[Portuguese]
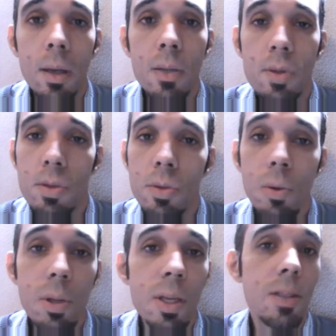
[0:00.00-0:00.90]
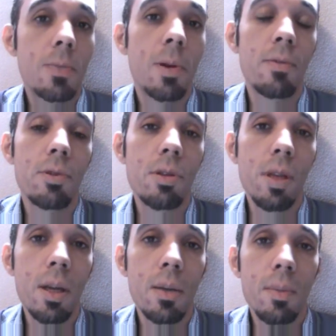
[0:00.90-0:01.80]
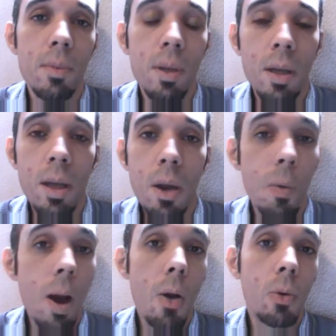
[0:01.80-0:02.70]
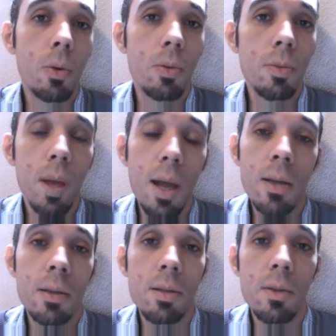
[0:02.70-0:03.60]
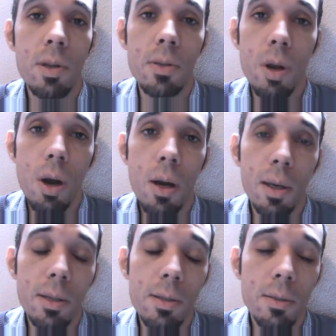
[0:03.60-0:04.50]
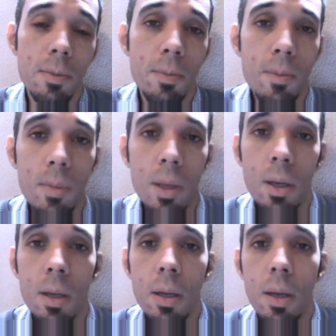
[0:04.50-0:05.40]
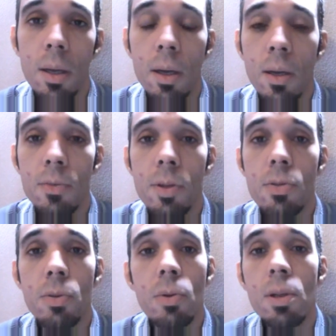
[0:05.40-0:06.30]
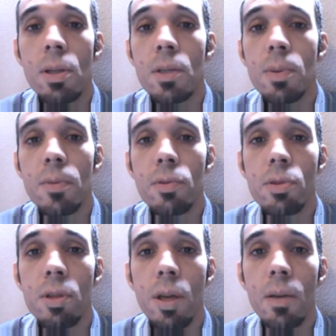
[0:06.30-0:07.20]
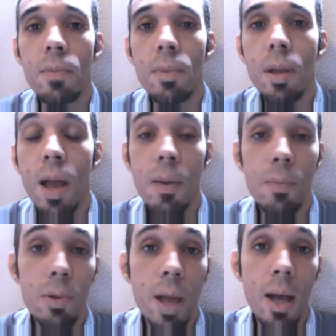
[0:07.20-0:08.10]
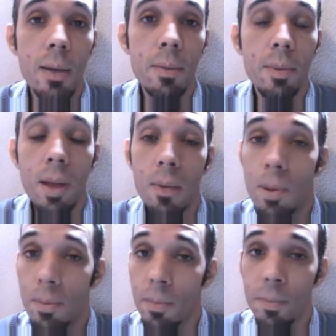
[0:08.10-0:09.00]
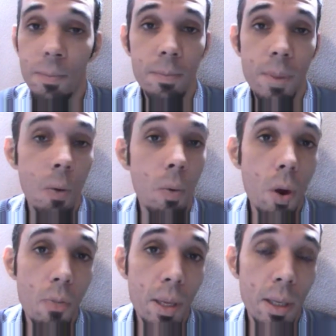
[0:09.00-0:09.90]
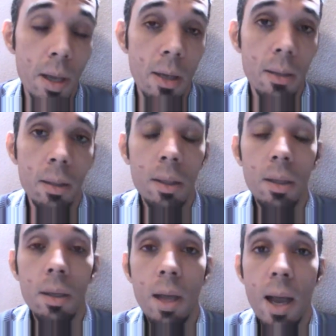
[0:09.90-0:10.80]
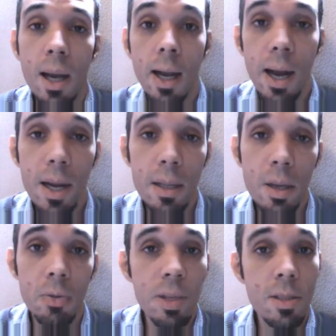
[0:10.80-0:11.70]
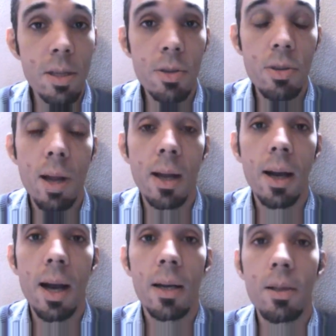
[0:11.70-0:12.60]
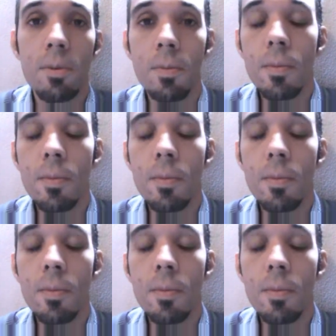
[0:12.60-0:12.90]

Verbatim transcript: Às vezes o Golias para você é o álcool, é, são as drogas. Às vezes o Golias para você é a mulher, é uma é o homem, né? É a carne, é o desejo da carne.